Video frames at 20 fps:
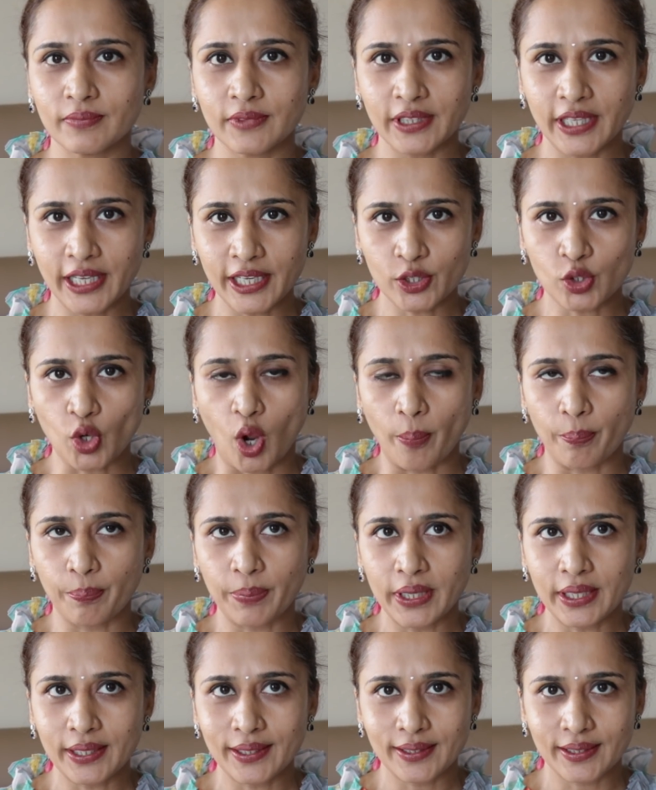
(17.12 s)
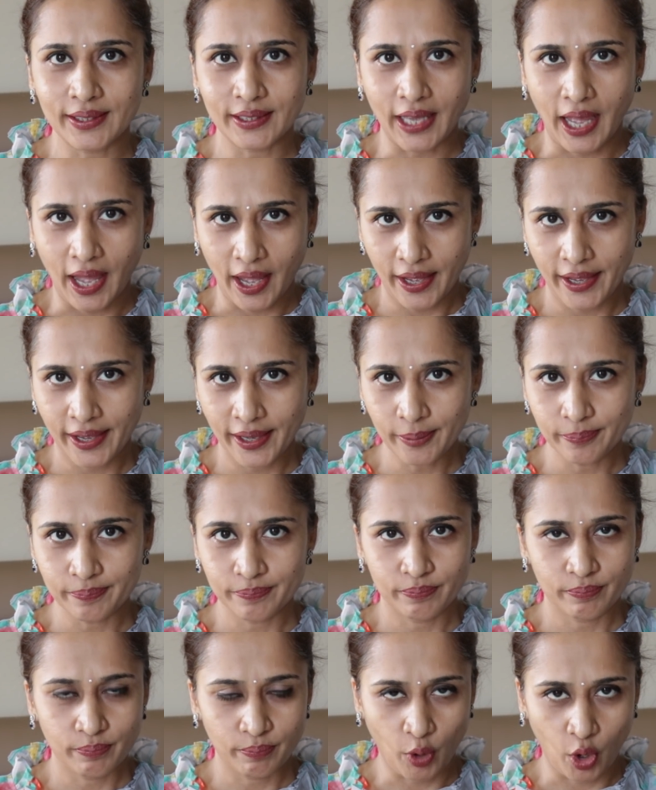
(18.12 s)
ये टॉपिक क्या है
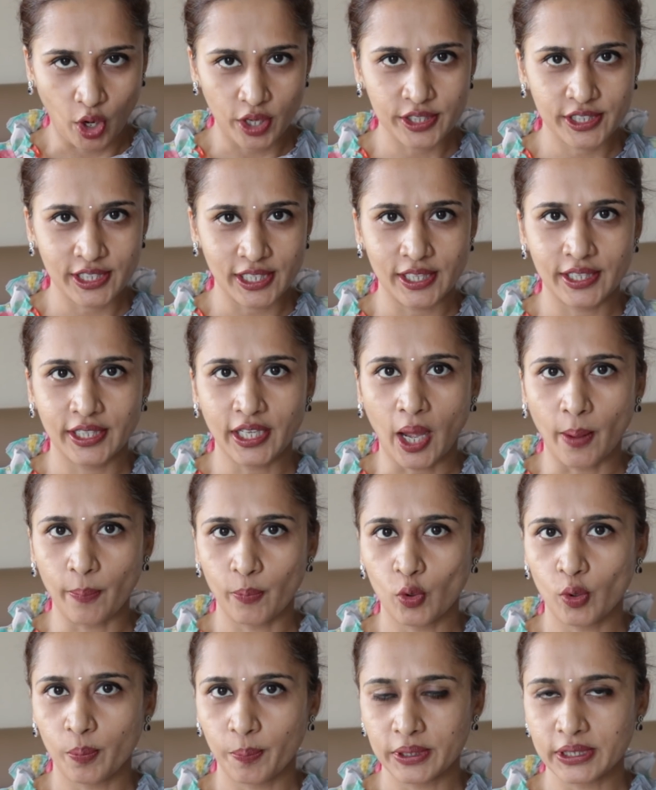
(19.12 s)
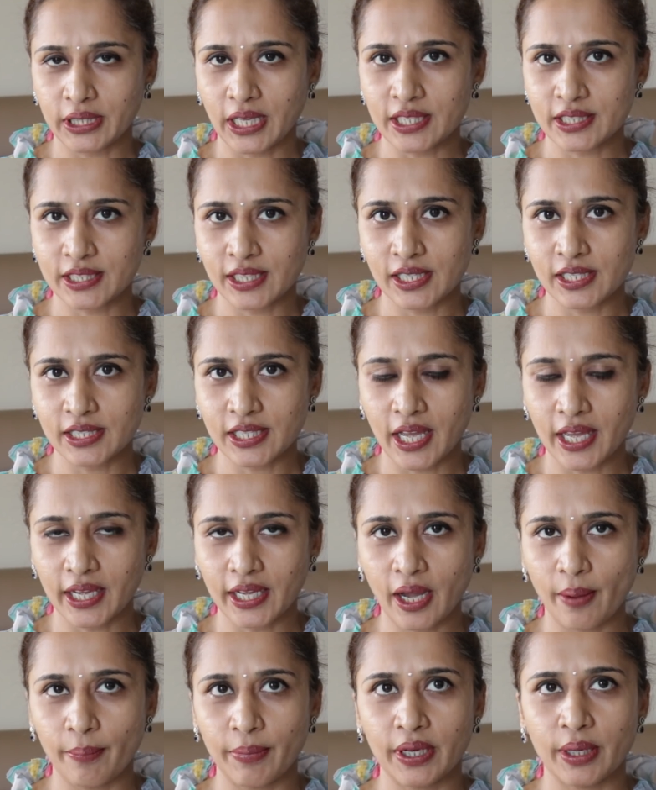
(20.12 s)
बहुत जल्दी आपको पता चल
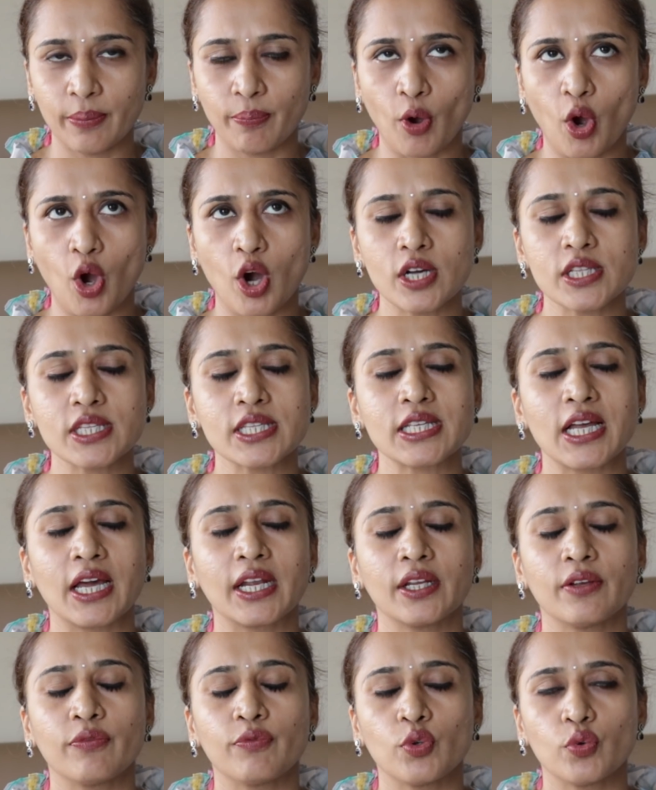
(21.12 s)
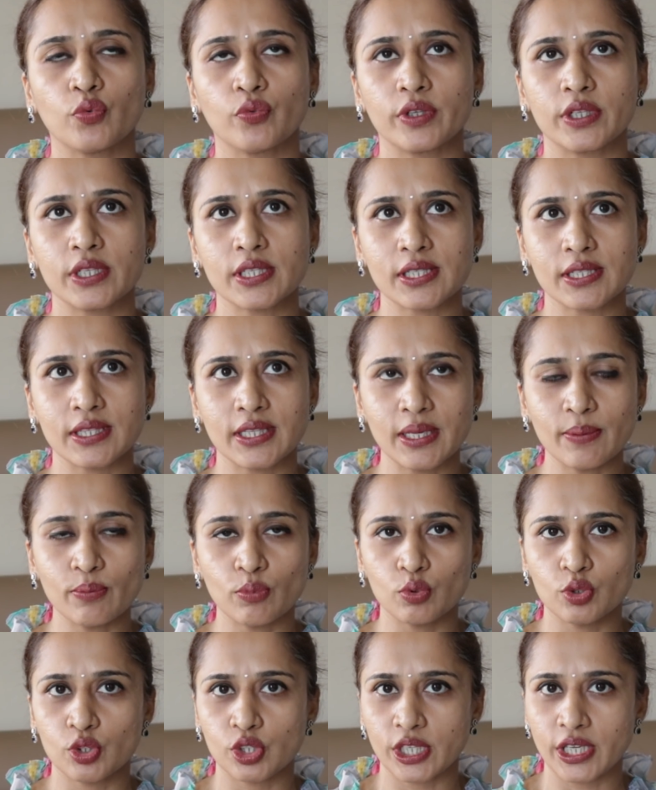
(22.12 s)
जाएगा मेरे बहुत सारे व्यूवर्स ने
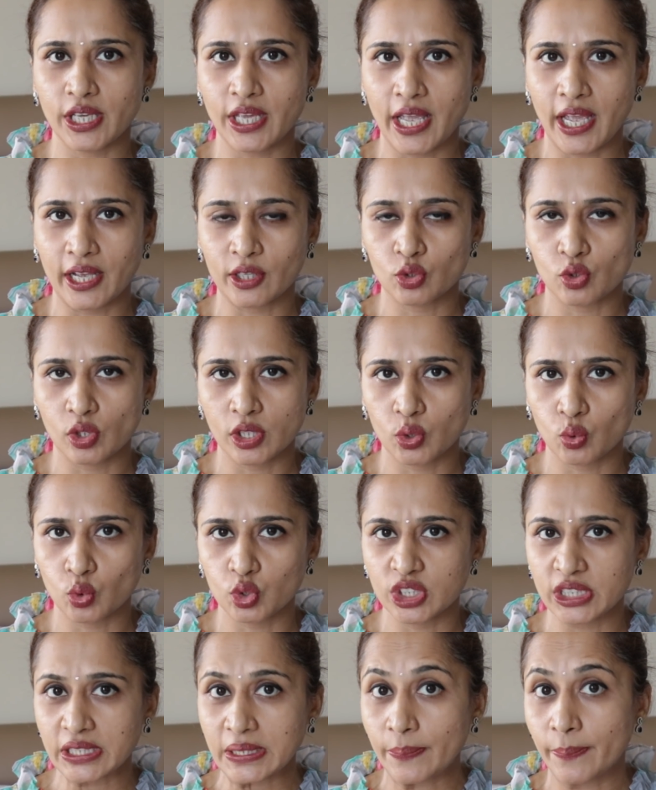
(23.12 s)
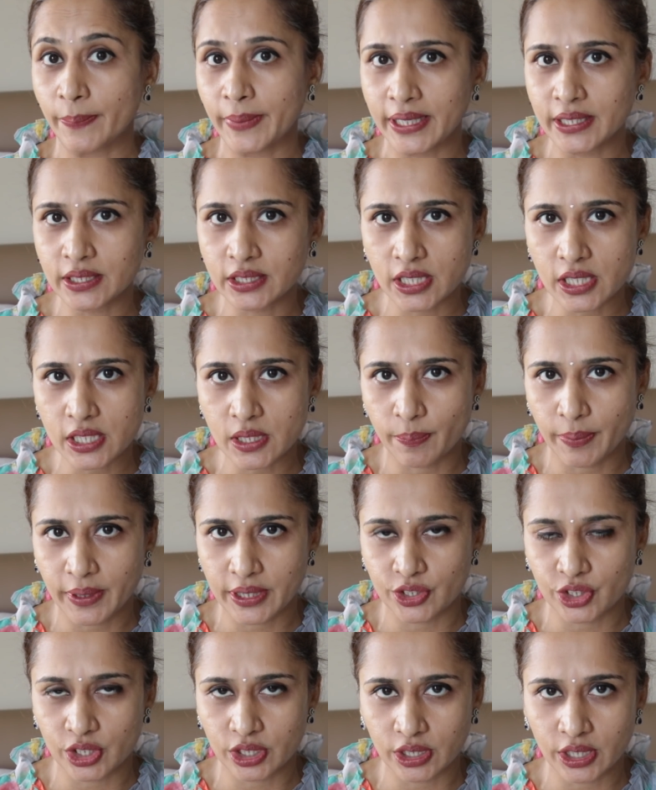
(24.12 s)
मुझे एक्चुअली कुछ इमेजेस
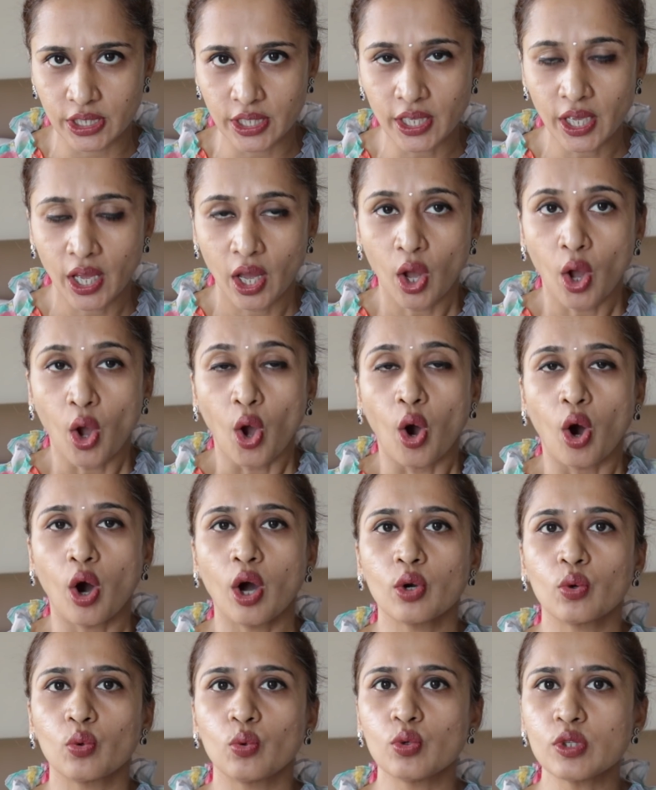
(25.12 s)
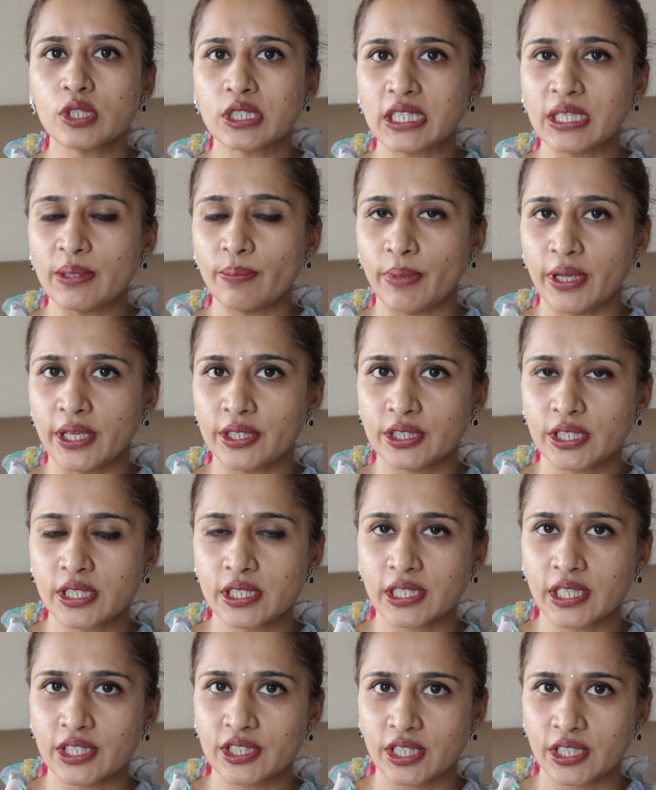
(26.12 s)
भेजी थी और उस
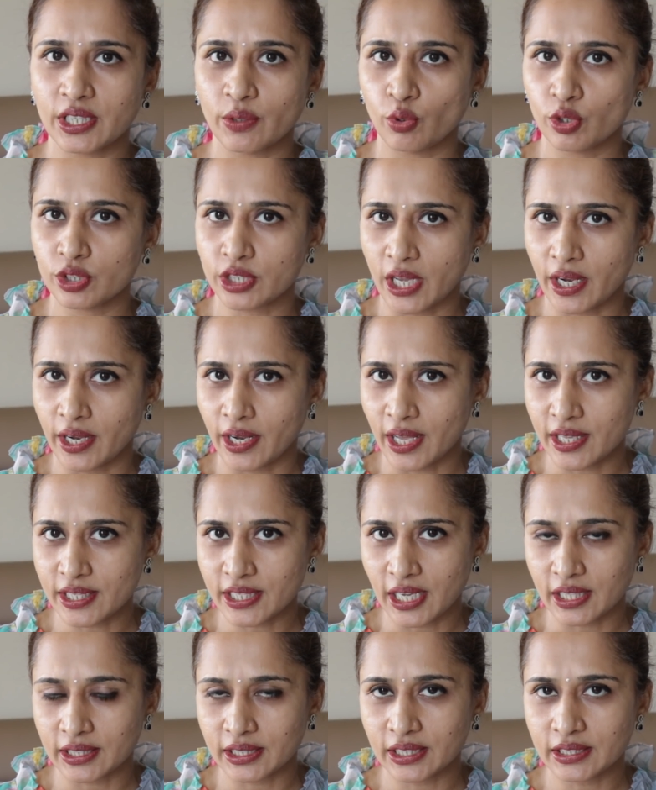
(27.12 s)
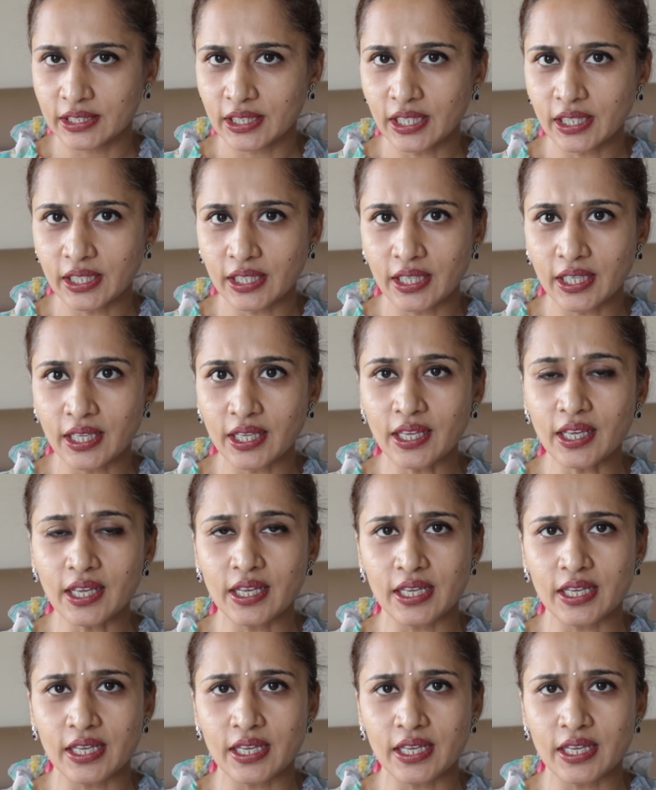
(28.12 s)
इमेजेस के ज़रिए वो जानना चाहते थे कि